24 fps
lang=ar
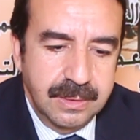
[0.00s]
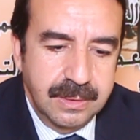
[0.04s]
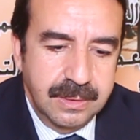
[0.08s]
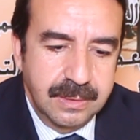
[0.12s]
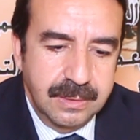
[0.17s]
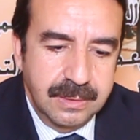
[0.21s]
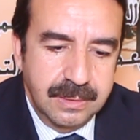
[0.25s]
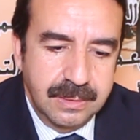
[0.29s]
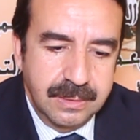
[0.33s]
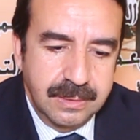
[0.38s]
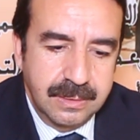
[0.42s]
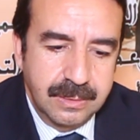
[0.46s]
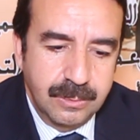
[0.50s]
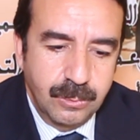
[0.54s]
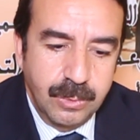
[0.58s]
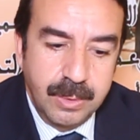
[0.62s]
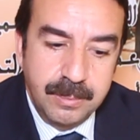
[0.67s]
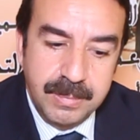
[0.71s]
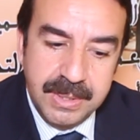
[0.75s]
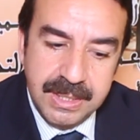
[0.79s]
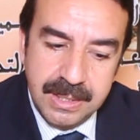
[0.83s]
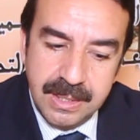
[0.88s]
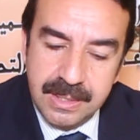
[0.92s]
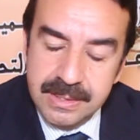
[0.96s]
آه،
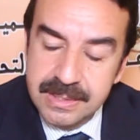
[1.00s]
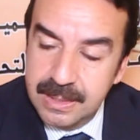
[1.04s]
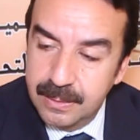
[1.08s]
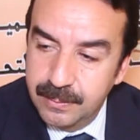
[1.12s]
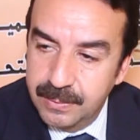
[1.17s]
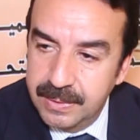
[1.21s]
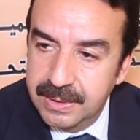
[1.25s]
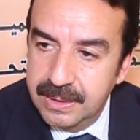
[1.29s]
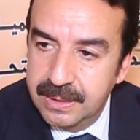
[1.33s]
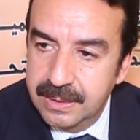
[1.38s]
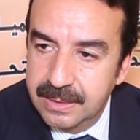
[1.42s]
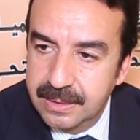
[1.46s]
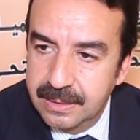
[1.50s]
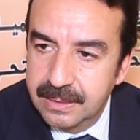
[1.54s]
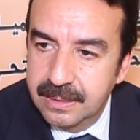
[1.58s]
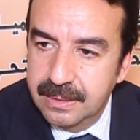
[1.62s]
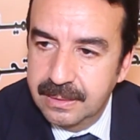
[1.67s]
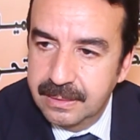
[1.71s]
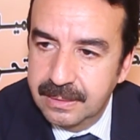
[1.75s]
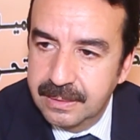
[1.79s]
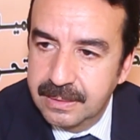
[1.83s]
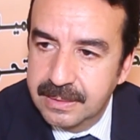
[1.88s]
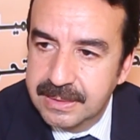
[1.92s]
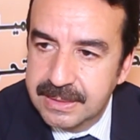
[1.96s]
ومن أسفي
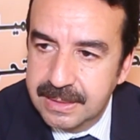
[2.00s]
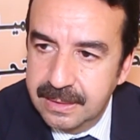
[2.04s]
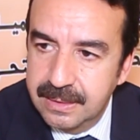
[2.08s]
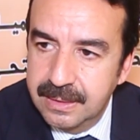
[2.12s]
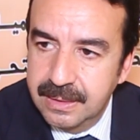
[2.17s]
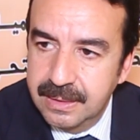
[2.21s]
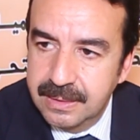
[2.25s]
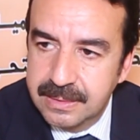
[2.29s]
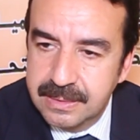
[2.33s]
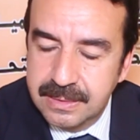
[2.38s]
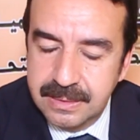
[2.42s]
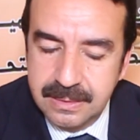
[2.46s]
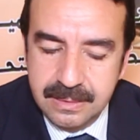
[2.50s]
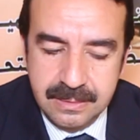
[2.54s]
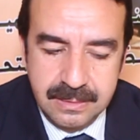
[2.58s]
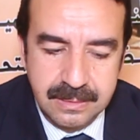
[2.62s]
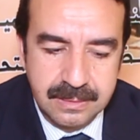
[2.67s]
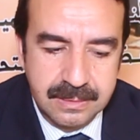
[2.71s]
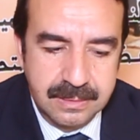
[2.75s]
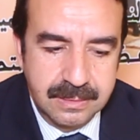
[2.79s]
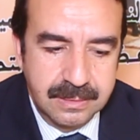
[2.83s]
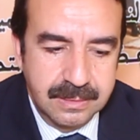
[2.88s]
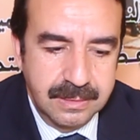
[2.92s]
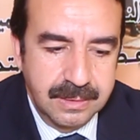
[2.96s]
آه، ثلاث
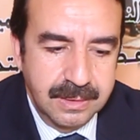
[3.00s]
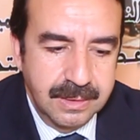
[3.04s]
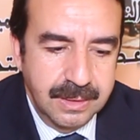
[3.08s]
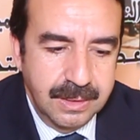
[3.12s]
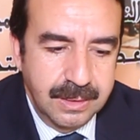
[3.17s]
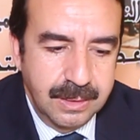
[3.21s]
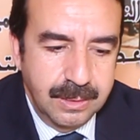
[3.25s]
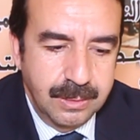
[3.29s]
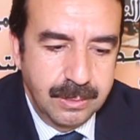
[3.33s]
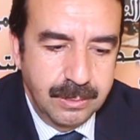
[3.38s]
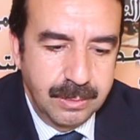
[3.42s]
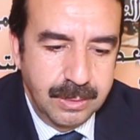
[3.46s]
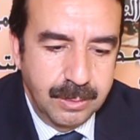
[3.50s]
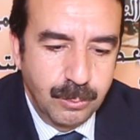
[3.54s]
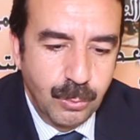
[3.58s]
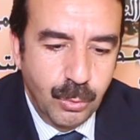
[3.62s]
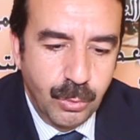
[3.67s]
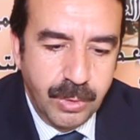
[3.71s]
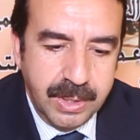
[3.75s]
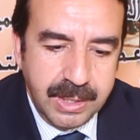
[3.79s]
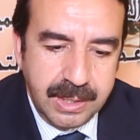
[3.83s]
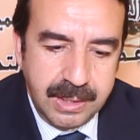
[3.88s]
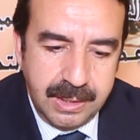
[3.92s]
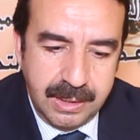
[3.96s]

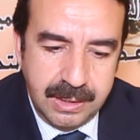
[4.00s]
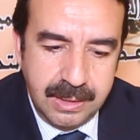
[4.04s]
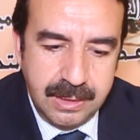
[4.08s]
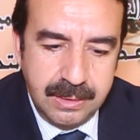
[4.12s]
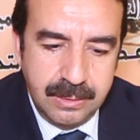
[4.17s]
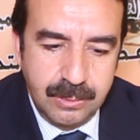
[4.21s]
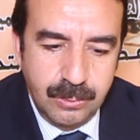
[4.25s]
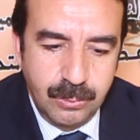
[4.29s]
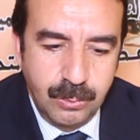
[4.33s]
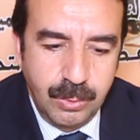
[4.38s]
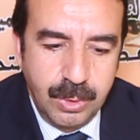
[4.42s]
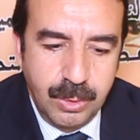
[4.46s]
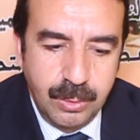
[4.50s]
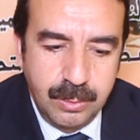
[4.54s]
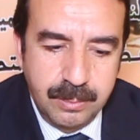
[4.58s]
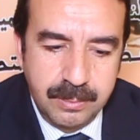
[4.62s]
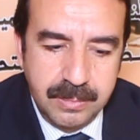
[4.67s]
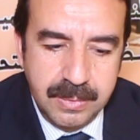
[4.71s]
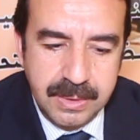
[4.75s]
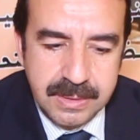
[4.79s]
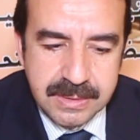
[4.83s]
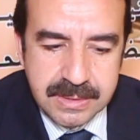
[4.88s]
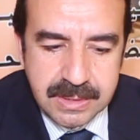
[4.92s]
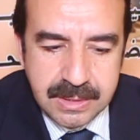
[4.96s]
موقعين وهم
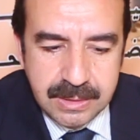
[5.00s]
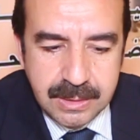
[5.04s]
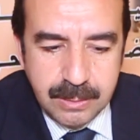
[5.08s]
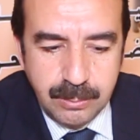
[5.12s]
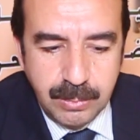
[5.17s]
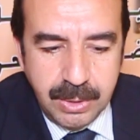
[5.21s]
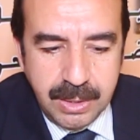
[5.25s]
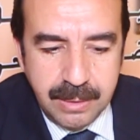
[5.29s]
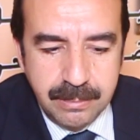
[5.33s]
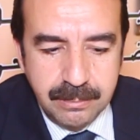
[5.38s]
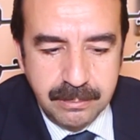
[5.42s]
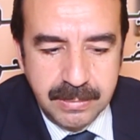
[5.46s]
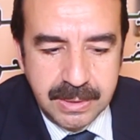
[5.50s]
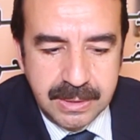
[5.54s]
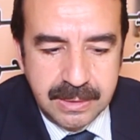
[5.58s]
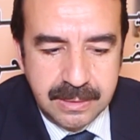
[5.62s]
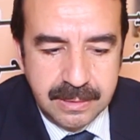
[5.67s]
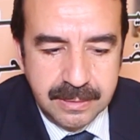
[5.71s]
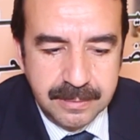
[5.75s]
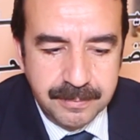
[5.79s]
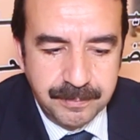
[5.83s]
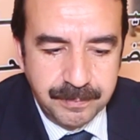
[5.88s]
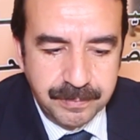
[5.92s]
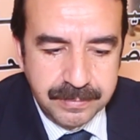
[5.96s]
سيدي
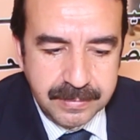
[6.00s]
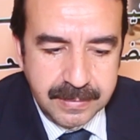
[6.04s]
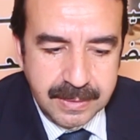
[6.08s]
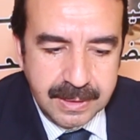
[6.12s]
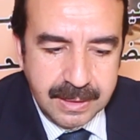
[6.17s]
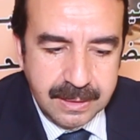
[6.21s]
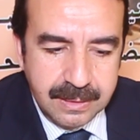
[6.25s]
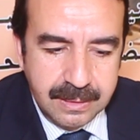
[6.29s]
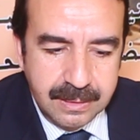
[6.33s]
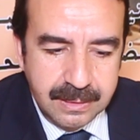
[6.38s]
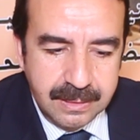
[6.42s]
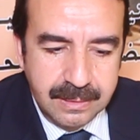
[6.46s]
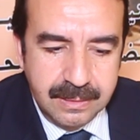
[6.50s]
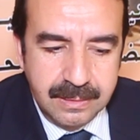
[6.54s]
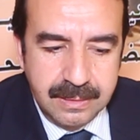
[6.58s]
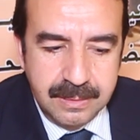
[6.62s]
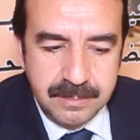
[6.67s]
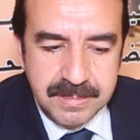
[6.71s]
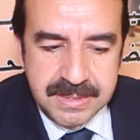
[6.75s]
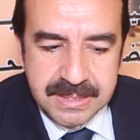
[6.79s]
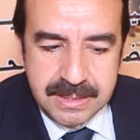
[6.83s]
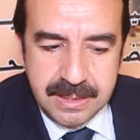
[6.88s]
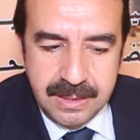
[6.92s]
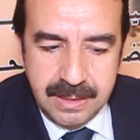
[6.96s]
محمد
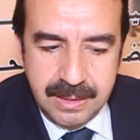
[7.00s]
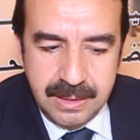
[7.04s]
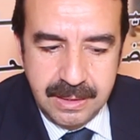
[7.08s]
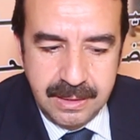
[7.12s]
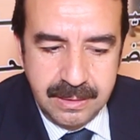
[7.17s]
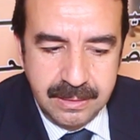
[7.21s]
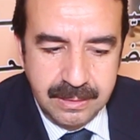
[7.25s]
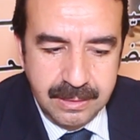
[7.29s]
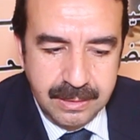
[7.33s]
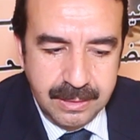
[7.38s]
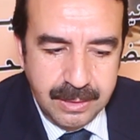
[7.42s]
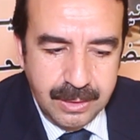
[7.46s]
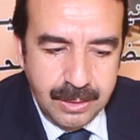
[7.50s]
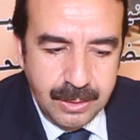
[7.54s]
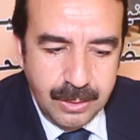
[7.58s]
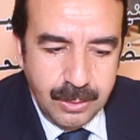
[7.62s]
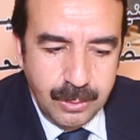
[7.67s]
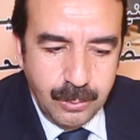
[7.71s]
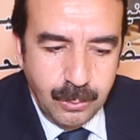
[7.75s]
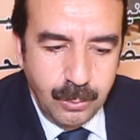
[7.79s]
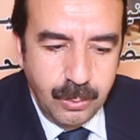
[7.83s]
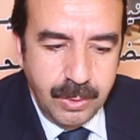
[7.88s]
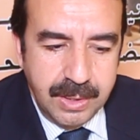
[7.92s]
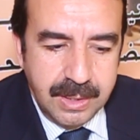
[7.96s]
المستاري
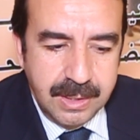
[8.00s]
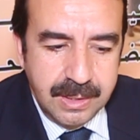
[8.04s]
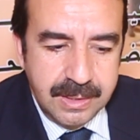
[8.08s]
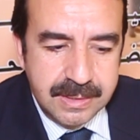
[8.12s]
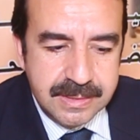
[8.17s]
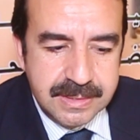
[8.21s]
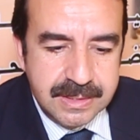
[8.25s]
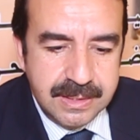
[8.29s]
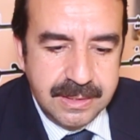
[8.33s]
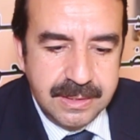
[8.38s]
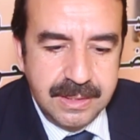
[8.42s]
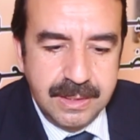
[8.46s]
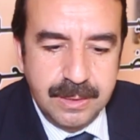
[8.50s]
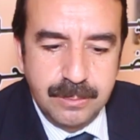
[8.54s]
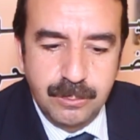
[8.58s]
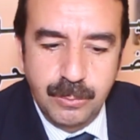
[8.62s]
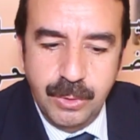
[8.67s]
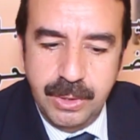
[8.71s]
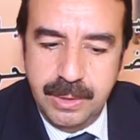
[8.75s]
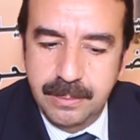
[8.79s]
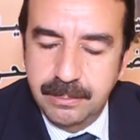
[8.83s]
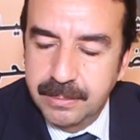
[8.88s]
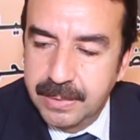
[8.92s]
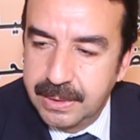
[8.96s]
وسيدي
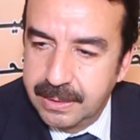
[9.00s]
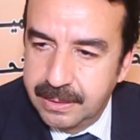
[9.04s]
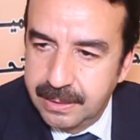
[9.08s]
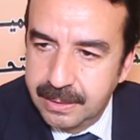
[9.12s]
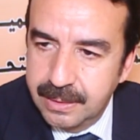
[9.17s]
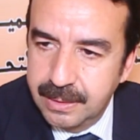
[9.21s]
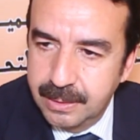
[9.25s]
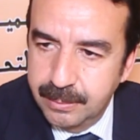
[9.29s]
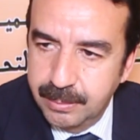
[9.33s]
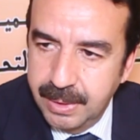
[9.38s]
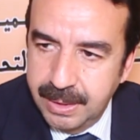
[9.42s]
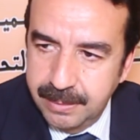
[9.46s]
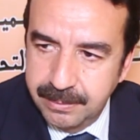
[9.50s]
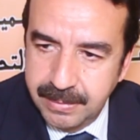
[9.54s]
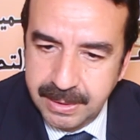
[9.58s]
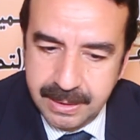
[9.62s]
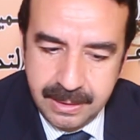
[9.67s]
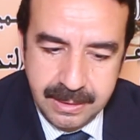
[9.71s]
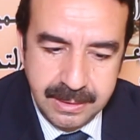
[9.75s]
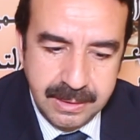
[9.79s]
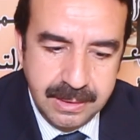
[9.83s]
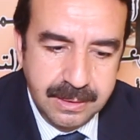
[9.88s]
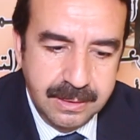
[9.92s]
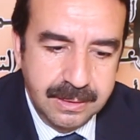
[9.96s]
محمد
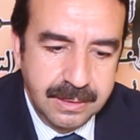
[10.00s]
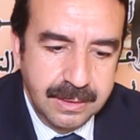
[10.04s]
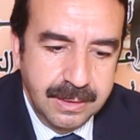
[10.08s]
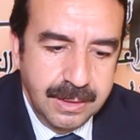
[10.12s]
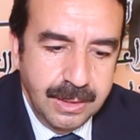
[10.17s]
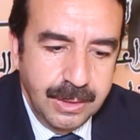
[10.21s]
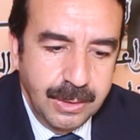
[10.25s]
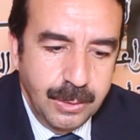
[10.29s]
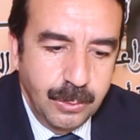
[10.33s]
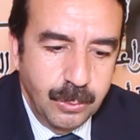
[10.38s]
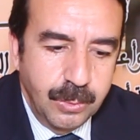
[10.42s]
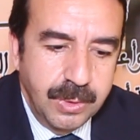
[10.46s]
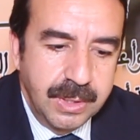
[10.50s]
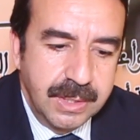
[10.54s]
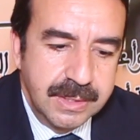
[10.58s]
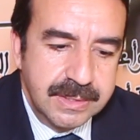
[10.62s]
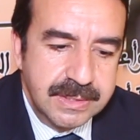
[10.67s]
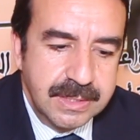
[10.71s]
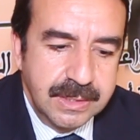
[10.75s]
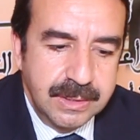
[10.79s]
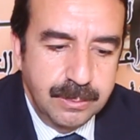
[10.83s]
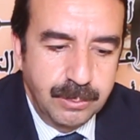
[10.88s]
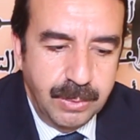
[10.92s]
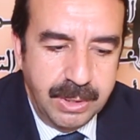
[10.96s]
البعمراني
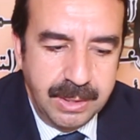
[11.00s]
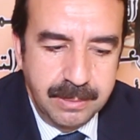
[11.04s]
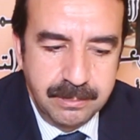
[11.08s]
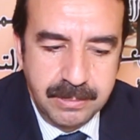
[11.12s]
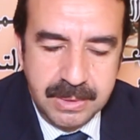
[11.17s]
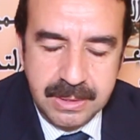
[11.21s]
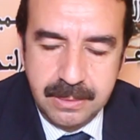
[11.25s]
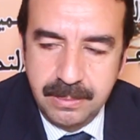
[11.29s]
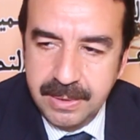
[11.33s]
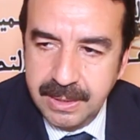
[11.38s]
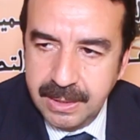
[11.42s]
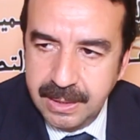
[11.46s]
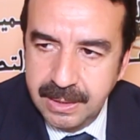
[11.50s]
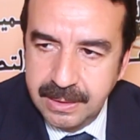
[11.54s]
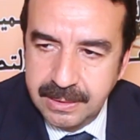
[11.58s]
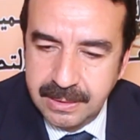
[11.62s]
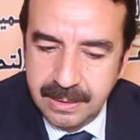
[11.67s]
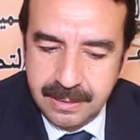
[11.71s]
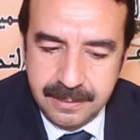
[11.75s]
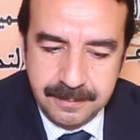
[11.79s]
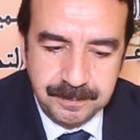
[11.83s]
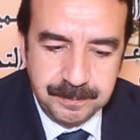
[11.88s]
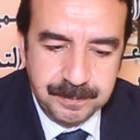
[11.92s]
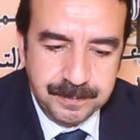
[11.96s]
وسيدي محمد
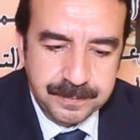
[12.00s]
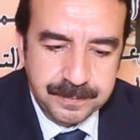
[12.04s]
بالخدير